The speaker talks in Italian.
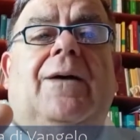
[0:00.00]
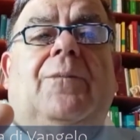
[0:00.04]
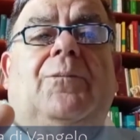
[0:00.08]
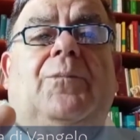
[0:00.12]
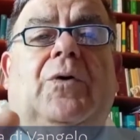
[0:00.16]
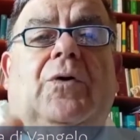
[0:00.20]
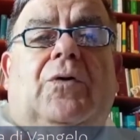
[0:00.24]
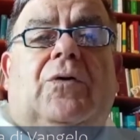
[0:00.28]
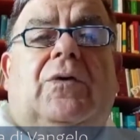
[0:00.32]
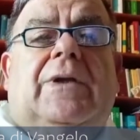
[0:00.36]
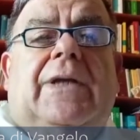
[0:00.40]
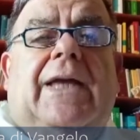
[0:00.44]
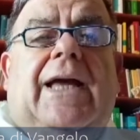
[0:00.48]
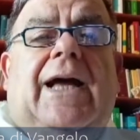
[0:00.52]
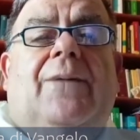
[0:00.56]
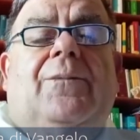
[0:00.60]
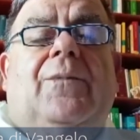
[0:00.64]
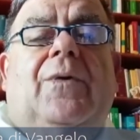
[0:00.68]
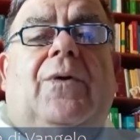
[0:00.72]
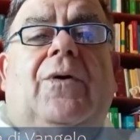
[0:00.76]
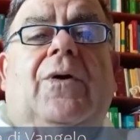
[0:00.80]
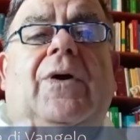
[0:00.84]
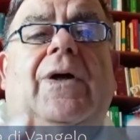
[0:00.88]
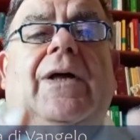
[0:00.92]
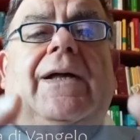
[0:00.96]

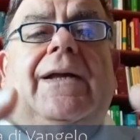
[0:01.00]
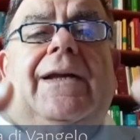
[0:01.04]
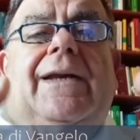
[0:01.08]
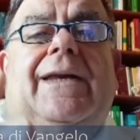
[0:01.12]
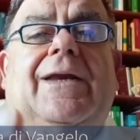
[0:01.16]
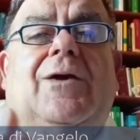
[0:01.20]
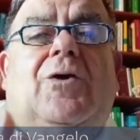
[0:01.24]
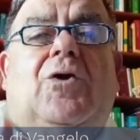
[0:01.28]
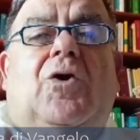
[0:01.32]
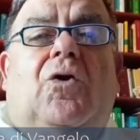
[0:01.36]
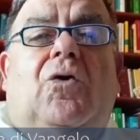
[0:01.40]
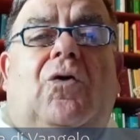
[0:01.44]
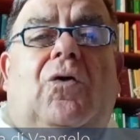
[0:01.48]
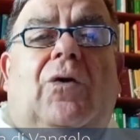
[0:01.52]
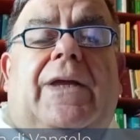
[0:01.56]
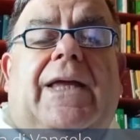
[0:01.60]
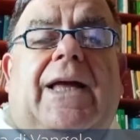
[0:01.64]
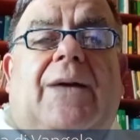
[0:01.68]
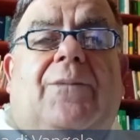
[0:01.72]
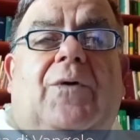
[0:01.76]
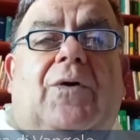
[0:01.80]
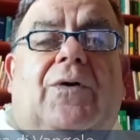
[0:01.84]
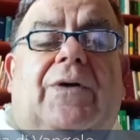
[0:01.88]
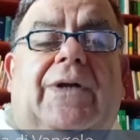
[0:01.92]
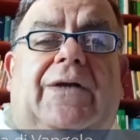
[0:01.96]
portiamo,
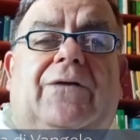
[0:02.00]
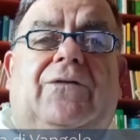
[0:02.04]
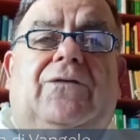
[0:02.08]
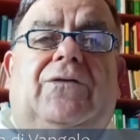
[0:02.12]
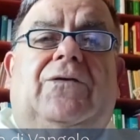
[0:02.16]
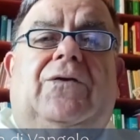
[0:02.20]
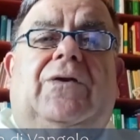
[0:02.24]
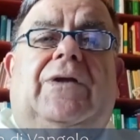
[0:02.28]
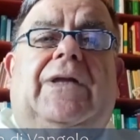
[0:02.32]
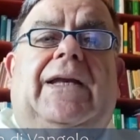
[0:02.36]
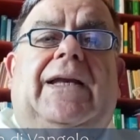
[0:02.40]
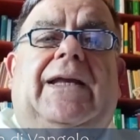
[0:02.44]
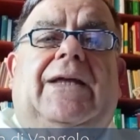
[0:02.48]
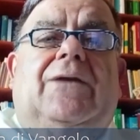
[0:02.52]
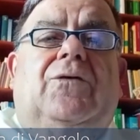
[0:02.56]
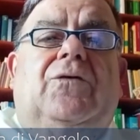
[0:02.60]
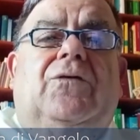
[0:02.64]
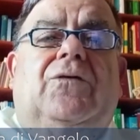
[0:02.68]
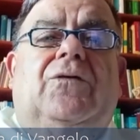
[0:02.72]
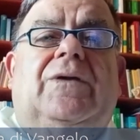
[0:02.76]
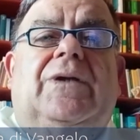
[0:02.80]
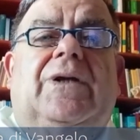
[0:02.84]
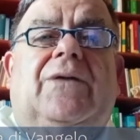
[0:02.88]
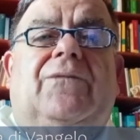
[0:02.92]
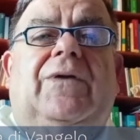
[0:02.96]
ricollochiamo Cristo nella
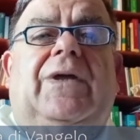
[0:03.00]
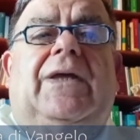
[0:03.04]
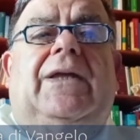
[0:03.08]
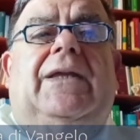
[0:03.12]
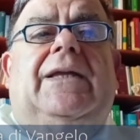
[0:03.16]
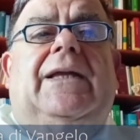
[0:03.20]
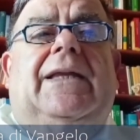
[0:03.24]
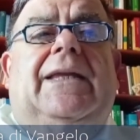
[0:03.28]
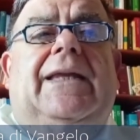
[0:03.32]
nostra vita,